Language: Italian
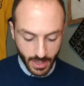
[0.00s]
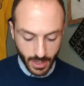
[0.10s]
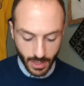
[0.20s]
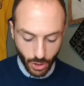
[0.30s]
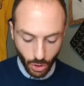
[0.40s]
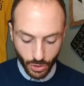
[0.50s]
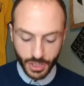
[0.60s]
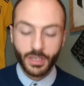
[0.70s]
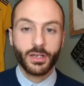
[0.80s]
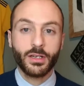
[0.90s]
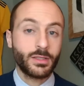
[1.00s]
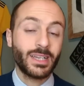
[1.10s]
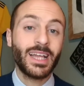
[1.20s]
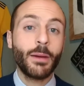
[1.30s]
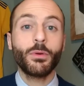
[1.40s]
eh, Cori, eh,
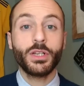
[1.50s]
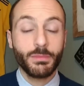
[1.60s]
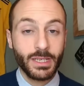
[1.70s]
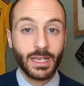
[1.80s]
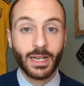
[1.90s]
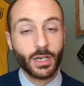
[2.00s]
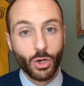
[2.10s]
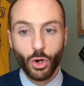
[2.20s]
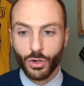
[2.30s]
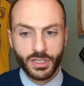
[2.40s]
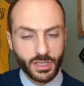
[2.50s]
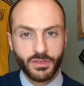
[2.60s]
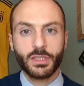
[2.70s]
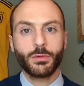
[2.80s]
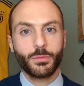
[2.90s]
Napoli-Milan Cori,
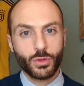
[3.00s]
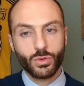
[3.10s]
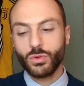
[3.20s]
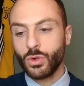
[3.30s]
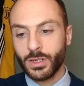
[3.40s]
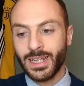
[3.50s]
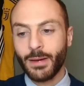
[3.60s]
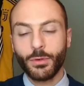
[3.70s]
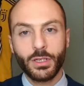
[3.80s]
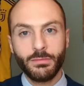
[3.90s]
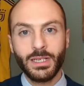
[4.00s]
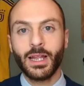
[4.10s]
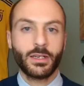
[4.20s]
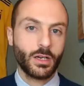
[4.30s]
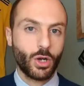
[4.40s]
scrivete proprio su Google
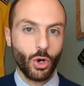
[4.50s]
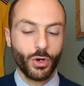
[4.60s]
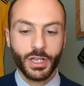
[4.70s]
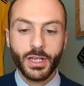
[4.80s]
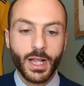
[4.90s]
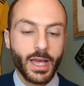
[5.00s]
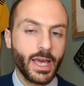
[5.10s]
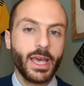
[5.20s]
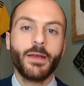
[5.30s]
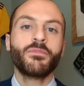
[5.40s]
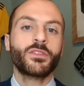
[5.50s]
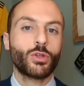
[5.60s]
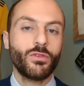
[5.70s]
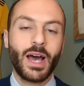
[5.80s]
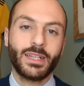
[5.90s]
Napoli-Milan Cori e
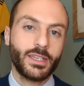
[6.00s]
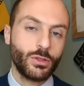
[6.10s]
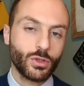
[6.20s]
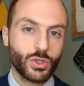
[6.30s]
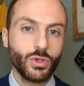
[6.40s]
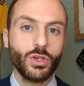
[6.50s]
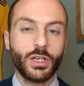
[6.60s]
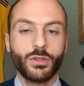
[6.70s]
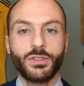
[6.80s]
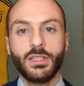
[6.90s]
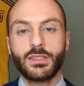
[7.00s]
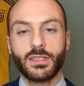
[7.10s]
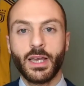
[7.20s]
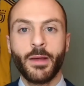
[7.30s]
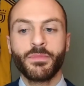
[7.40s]
trovate non solo le
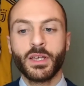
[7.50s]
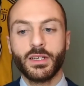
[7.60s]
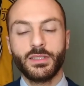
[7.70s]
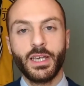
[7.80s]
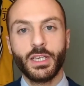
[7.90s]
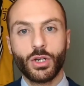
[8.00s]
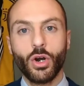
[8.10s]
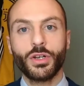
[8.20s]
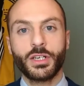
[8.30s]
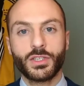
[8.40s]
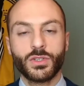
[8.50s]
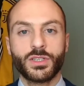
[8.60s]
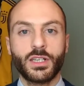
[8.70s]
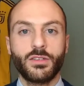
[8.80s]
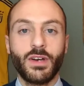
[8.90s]
notizie eh, dei Cori che sono
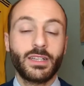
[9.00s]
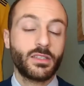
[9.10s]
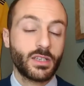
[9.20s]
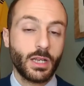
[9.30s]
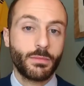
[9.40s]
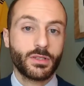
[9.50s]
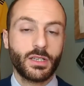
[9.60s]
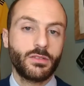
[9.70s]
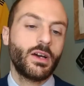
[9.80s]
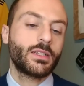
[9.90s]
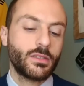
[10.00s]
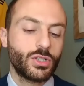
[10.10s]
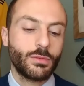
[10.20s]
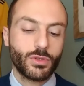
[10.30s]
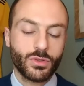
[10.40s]
stati fatti, sarebbero stati fatti,
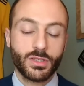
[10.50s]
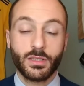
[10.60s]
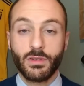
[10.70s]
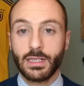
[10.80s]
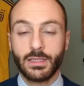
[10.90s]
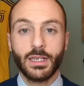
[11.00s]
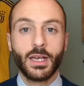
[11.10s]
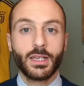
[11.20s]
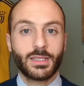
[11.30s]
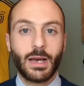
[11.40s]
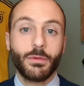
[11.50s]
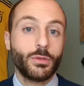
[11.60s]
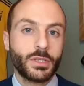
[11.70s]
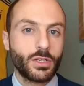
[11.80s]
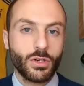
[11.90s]
diciamo sono stati fatti
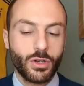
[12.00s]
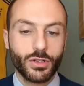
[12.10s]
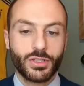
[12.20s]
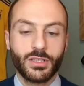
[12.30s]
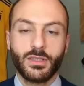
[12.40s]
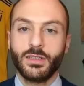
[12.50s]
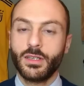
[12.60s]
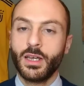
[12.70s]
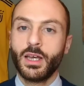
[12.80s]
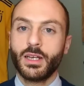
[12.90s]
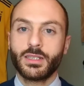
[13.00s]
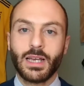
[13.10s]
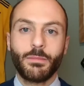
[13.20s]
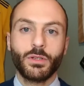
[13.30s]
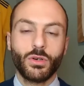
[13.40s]
sabato, perché io non li ho sentiti, eh,
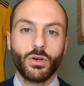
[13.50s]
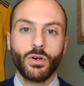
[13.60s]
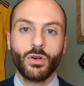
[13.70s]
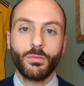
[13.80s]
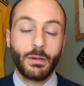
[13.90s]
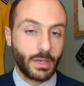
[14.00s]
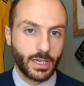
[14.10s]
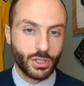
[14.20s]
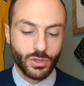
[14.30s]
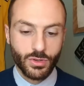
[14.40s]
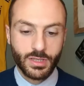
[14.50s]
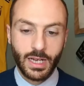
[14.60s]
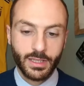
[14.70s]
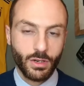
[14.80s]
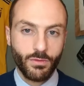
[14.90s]
sabato, oh, ma magari ci sono
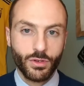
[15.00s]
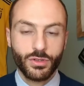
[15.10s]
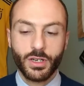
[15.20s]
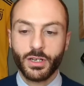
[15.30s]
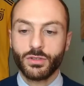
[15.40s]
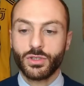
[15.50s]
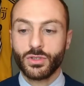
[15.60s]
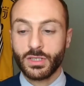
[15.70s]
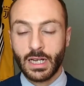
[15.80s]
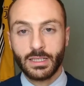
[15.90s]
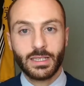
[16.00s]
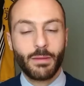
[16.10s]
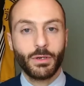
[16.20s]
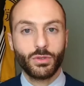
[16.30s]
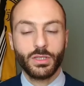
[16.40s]
stati, eh, non voglio dire che non ci sono stati,
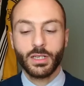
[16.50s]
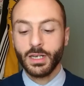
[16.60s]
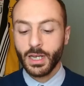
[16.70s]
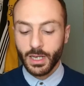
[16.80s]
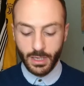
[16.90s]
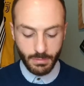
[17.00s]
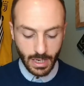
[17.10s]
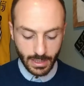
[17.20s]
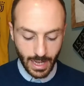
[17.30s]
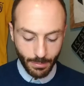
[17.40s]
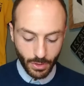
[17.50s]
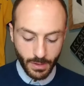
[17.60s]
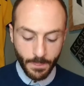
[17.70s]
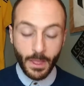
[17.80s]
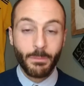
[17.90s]
sabato in, in
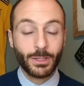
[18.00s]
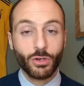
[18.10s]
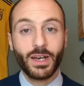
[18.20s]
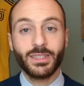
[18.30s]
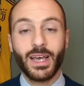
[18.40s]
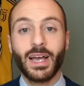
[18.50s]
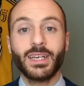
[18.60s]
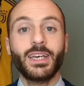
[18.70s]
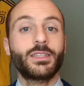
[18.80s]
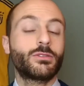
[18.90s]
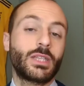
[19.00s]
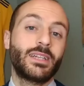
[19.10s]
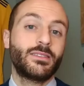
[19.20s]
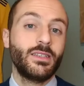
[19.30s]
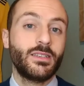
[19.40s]
Milan-Napoli, ma trovate anche
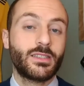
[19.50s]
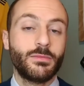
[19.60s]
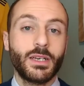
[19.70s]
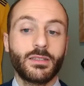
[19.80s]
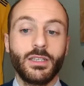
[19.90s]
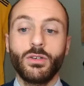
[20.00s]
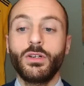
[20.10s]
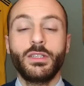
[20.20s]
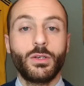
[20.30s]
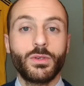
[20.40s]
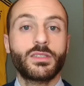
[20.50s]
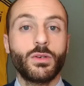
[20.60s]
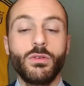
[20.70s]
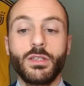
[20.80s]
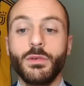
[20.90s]
tantissimi articoli articoli di queste
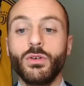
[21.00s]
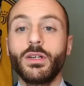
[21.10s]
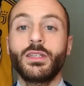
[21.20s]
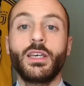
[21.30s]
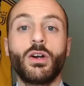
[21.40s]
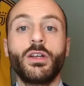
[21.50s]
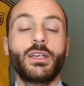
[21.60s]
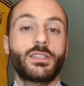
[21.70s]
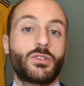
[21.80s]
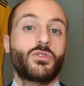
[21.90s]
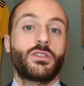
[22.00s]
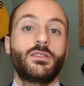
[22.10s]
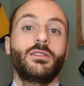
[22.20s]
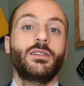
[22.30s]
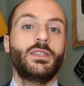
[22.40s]
ultime ore dei cori che si sono
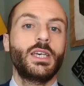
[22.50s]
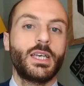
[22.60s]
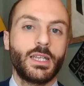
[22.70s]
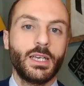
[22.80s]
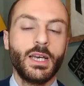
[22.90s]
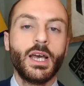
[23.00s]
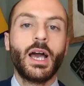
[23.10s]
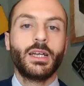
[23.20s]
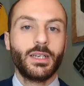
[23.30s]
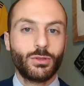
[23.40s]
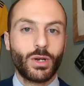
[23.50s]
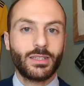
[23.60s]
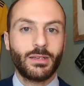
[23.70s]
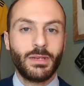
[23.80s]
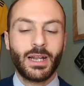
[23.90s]
sentiti ieri eh,
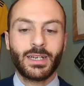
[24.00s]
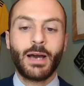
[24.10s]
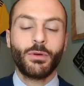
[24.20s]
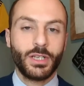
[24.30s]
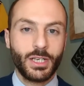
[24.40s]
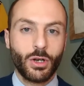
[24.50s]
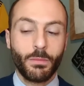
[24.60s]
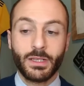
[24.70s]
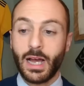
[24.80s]
durante il Milan-Napoli in Coppa